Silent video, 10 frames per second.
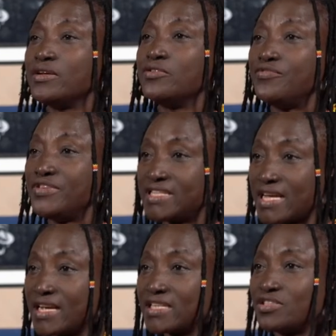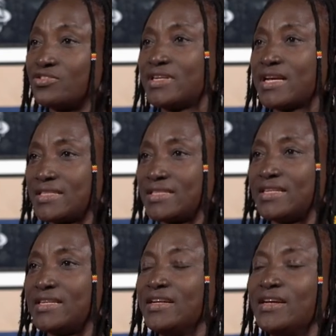le visage du
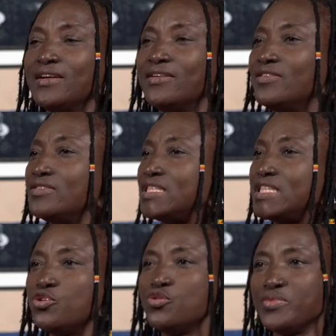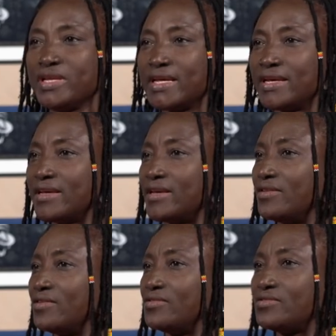quartier
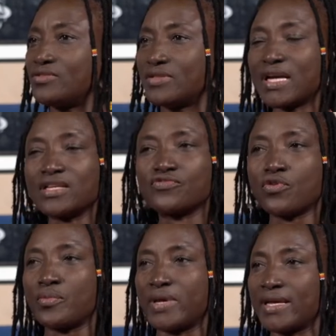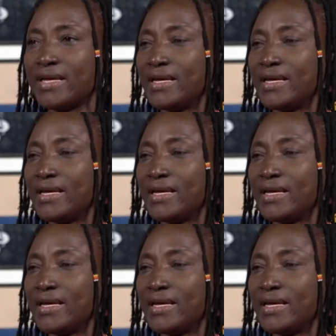s'illuminer, se transformer.